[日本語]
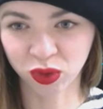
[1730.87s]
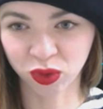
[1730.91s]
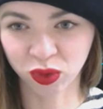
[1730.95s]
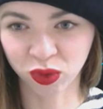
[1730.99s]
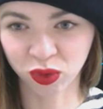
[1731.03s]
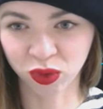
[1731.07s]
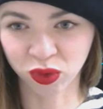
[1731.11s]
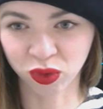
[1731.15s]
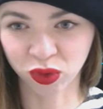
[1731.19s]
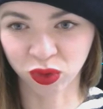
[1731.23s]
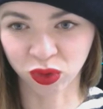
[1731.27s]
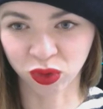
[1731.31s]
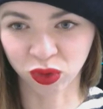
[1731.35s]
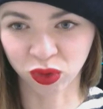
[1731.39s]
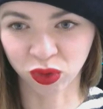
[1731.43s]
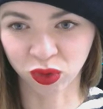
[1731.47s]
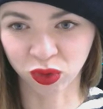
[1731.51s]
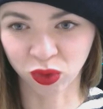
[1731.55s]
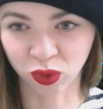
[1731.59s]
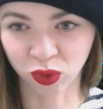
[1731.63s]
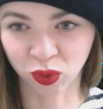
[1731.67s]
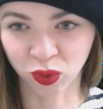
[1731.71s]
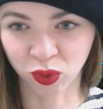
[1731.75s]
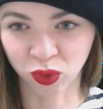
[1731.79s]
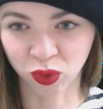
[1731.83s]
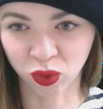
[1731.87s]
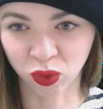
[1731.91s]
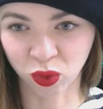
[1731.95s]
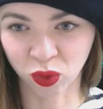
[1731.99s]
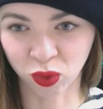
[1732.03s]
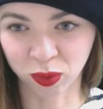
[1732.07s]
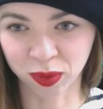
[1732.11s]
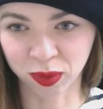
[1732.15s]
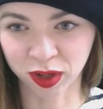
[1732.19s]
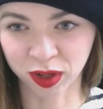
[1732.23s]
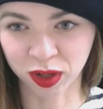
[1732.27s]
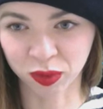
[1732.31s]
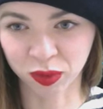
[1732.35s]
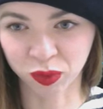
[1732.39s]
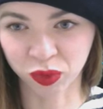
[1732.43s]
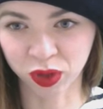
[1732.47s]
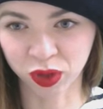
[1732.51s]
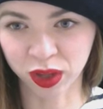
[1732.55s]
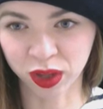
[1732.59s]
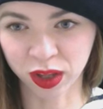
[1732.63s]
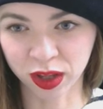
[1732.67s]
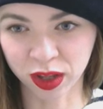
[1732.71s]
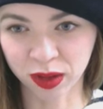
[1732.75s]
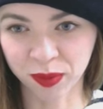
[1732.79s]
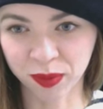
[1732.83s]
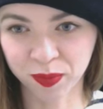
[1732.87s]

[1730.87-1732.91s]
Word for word: をちょっとこう相場に向いて